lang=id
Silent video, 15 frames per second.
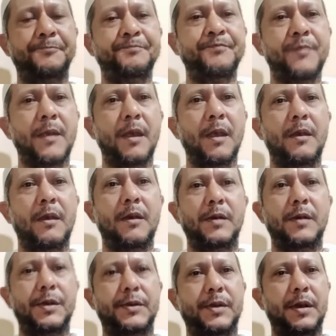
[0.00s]

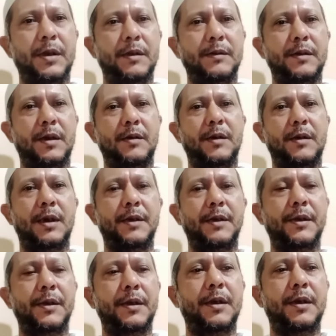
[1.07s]
Saudara-saudaraku
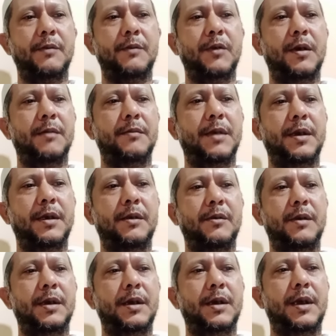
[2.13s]
muslimin
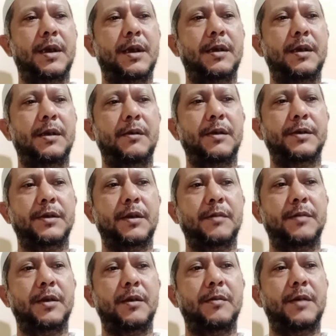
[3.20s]
wal muslimat
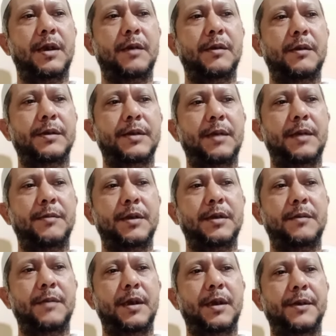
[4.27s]
dimanapun kita
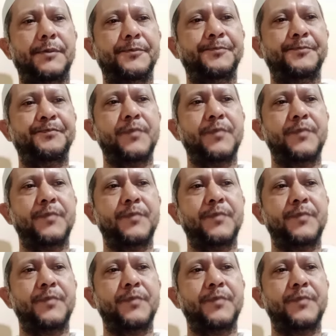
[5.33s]
berada